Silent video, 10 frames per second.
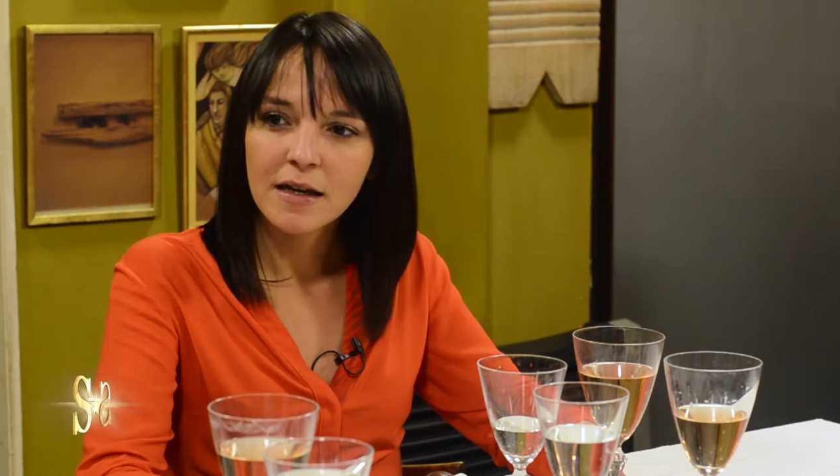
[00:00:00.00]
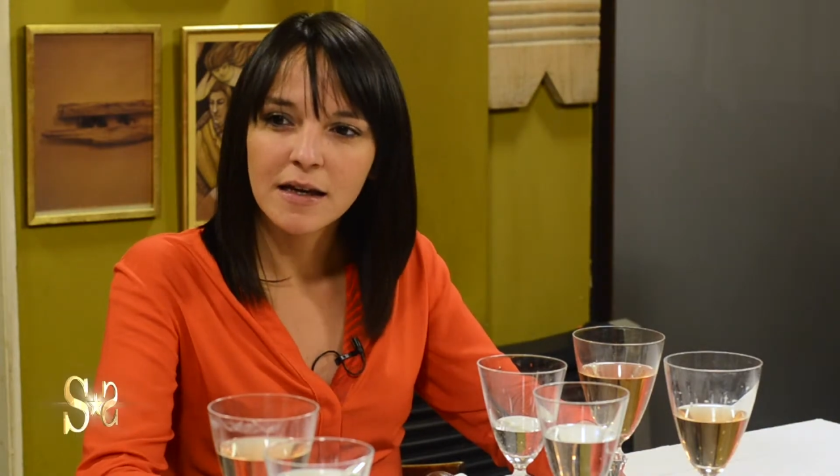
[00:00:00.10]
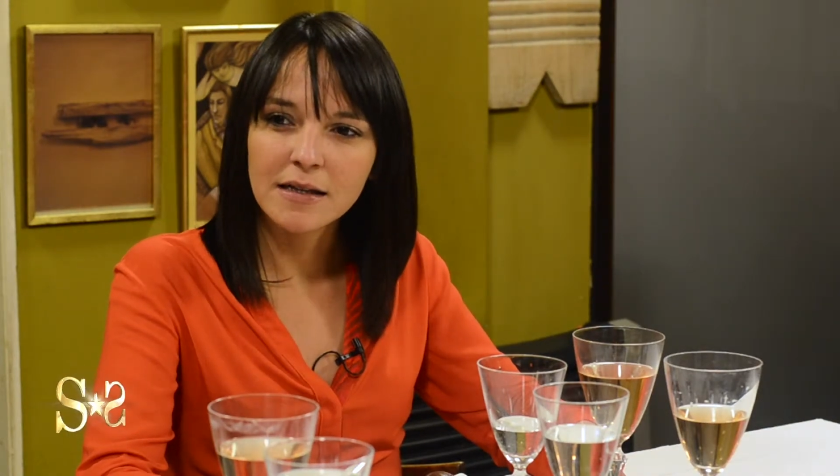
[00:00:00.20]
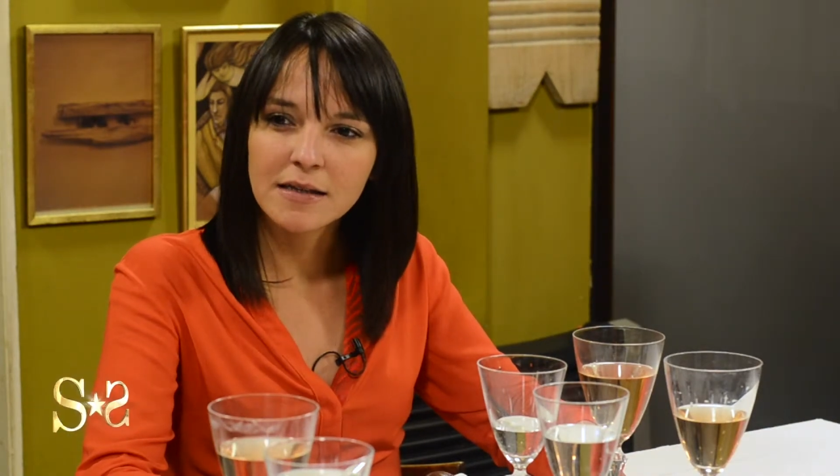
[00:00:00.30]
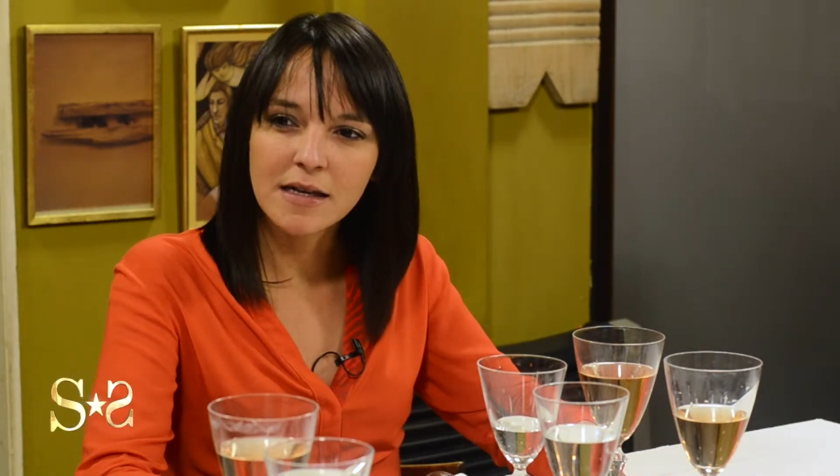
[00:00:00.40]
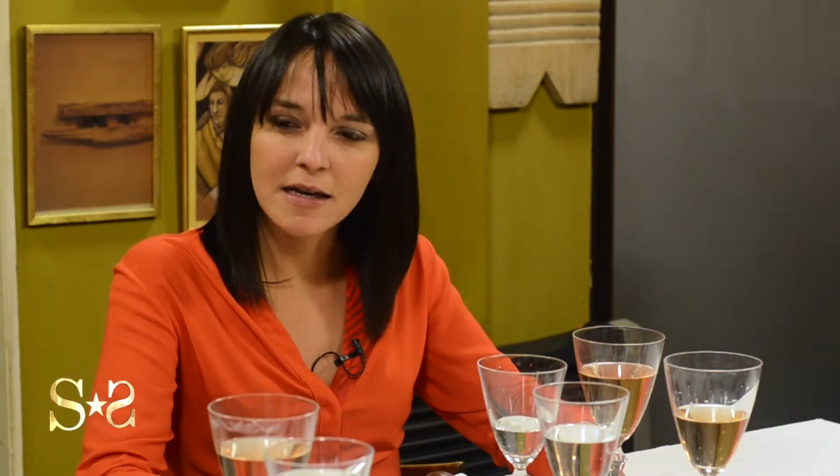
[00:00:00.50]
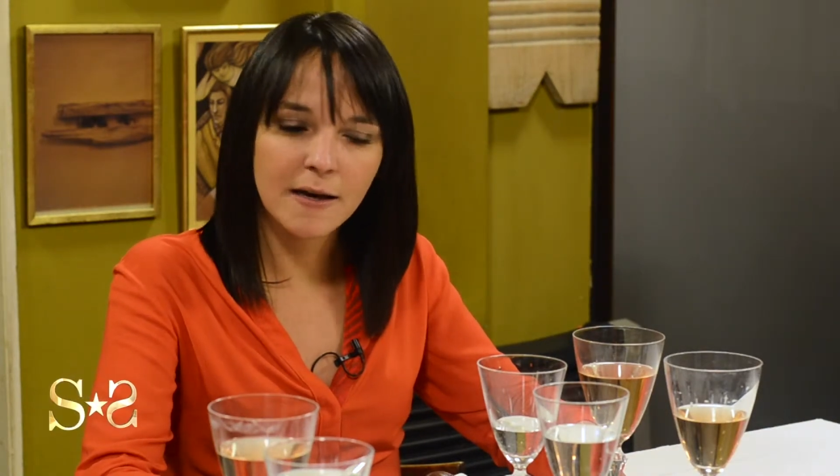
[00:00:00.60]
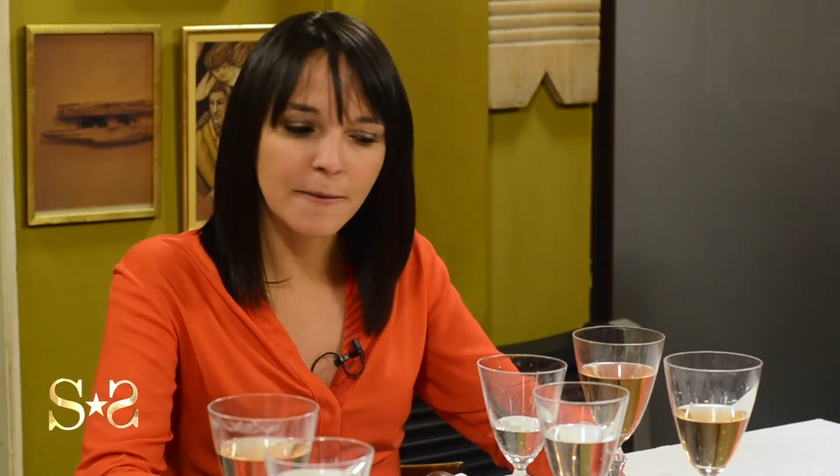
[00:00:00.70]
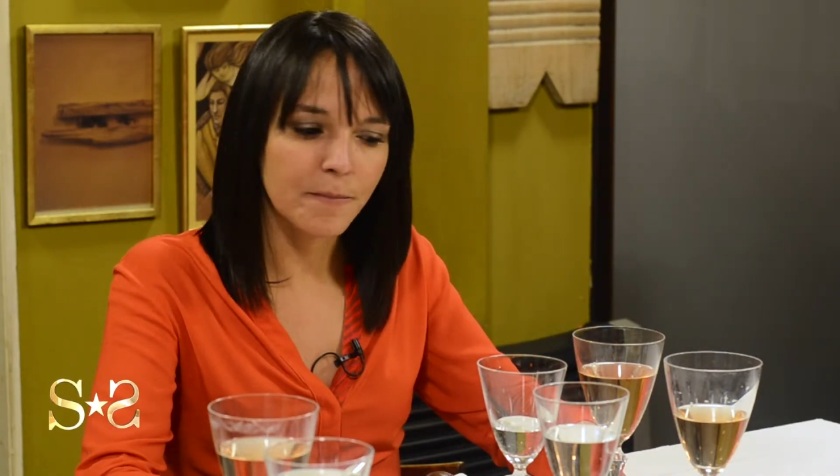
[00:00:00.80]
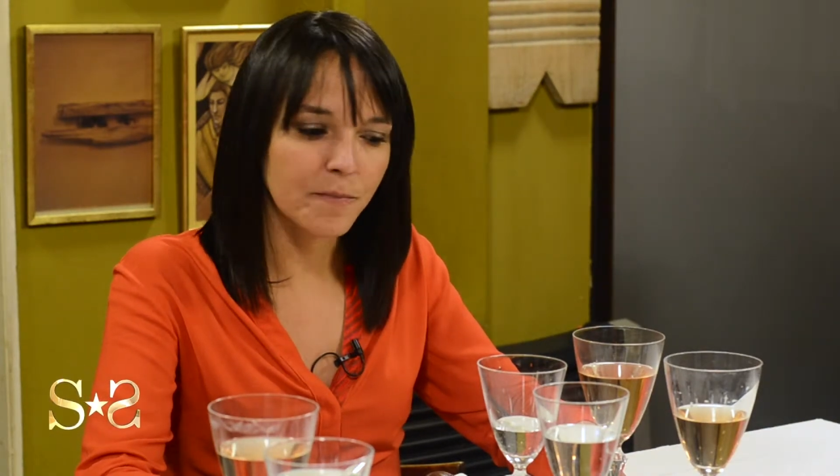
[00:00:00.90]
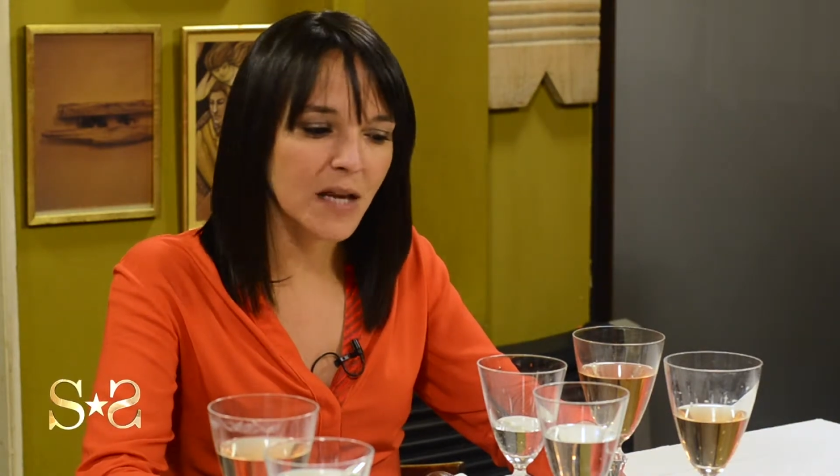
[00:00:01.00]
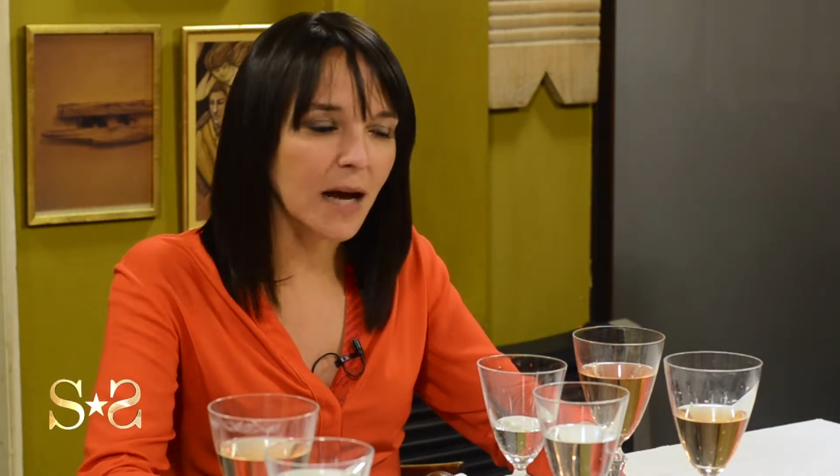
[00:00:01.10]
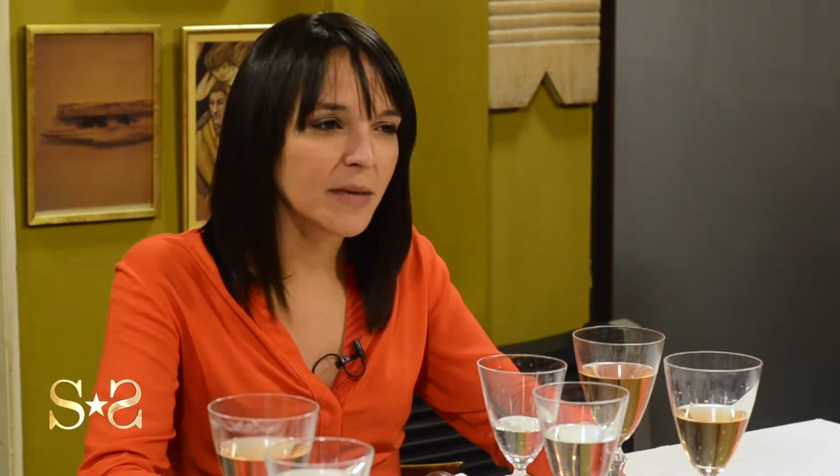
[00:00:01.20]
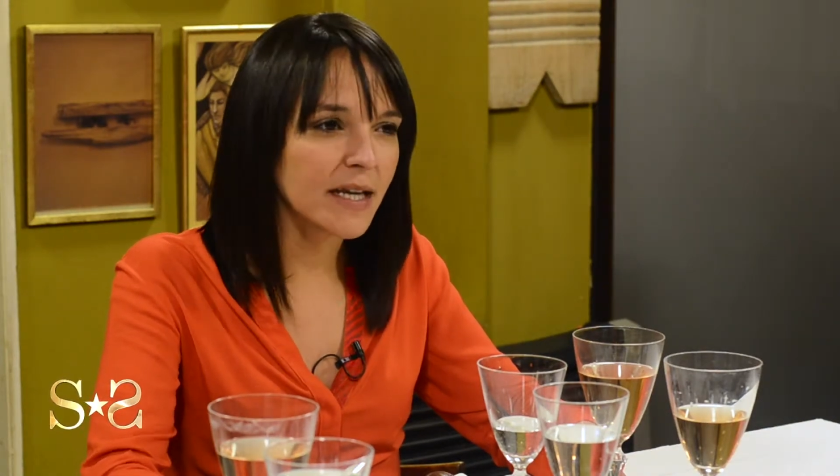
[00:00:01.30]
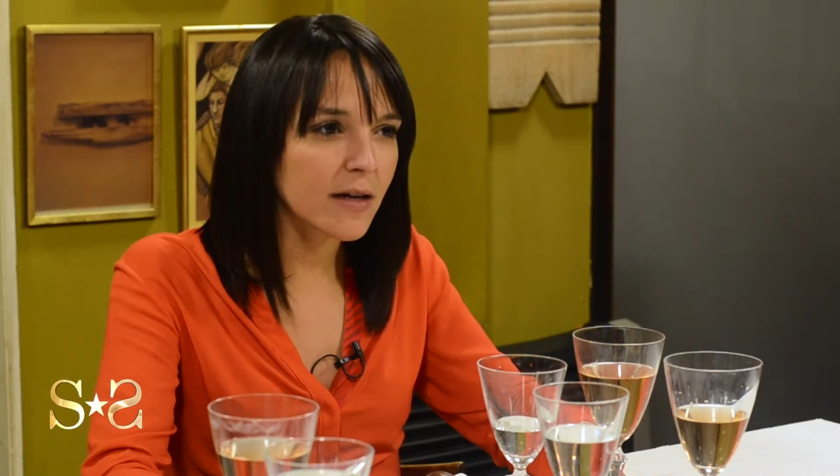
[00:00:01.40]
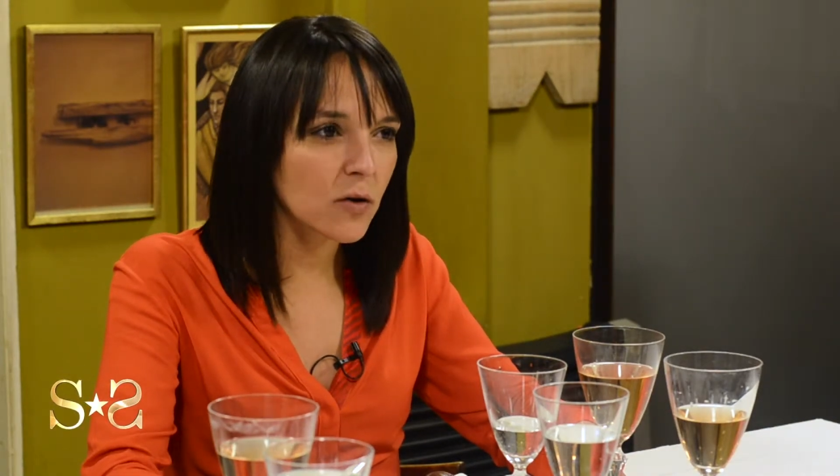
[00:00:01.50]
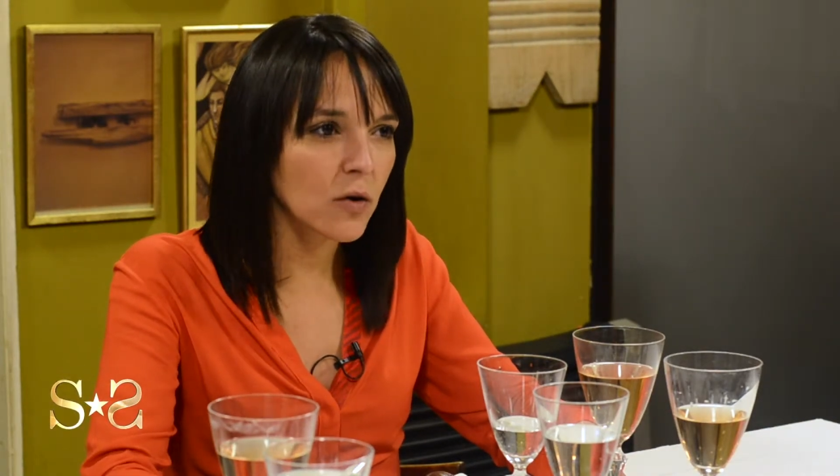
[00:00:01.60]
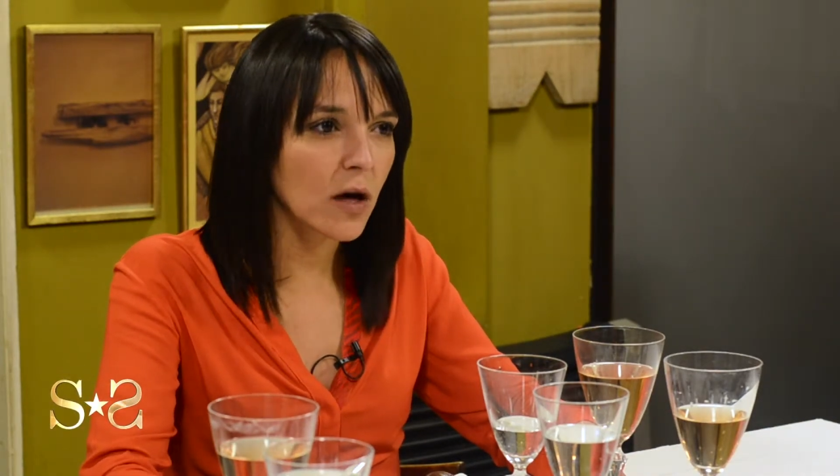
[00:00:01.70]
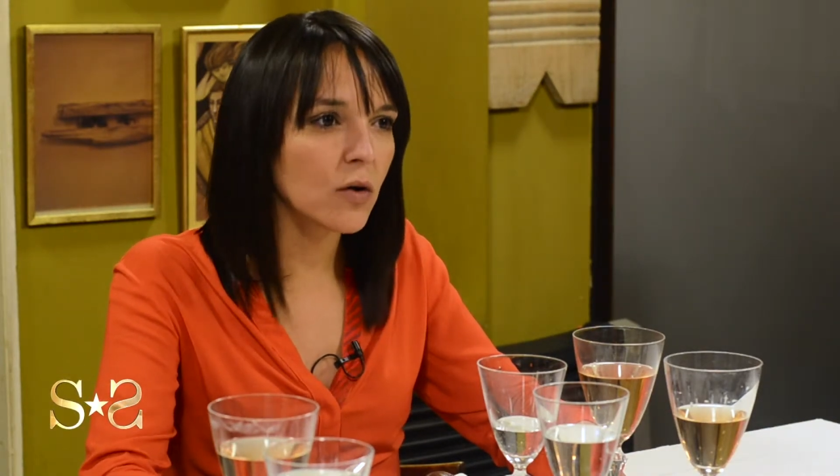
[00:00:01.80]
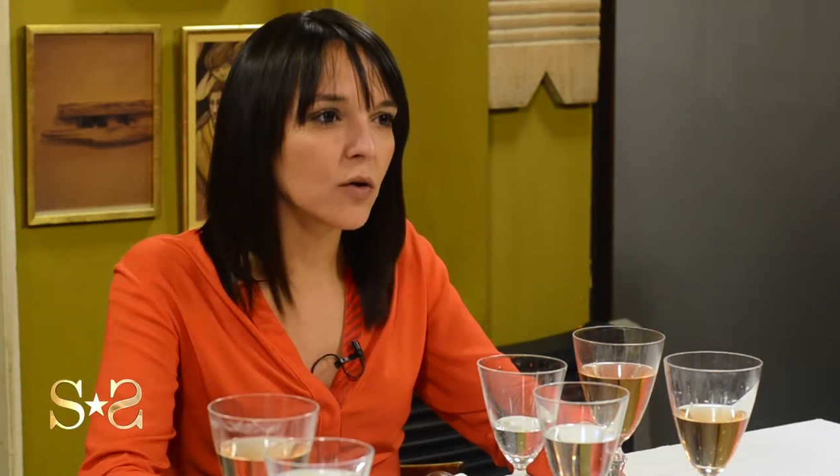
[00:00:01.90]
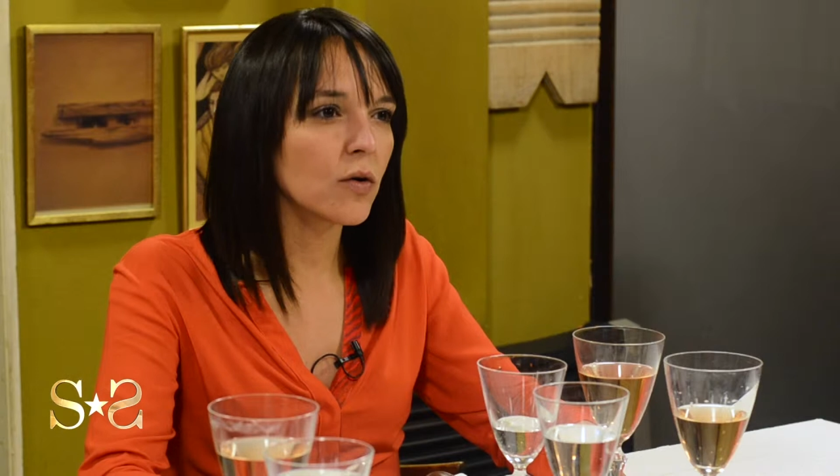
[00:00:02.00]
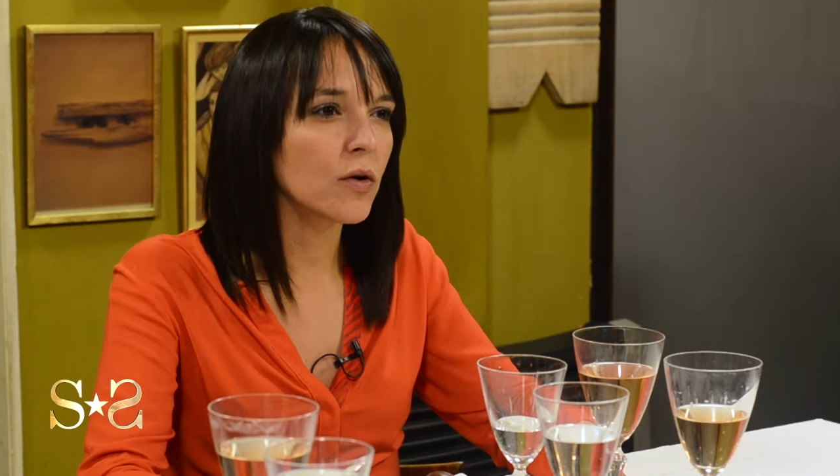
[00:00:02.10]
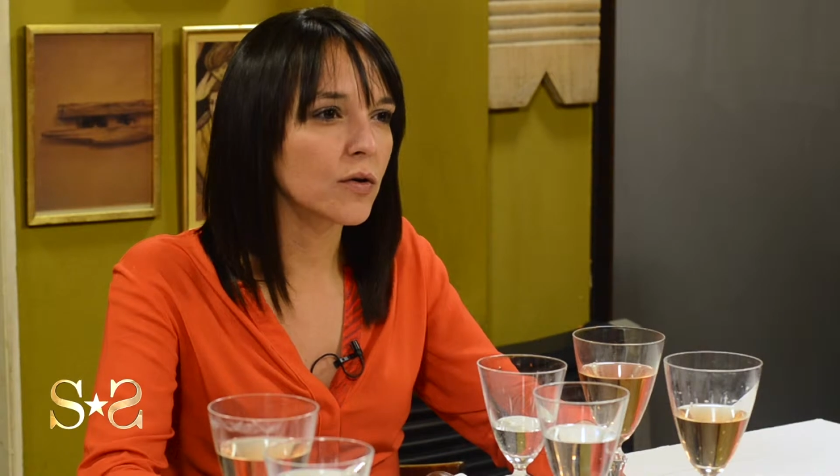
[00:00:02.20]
ese caminar codo a codo,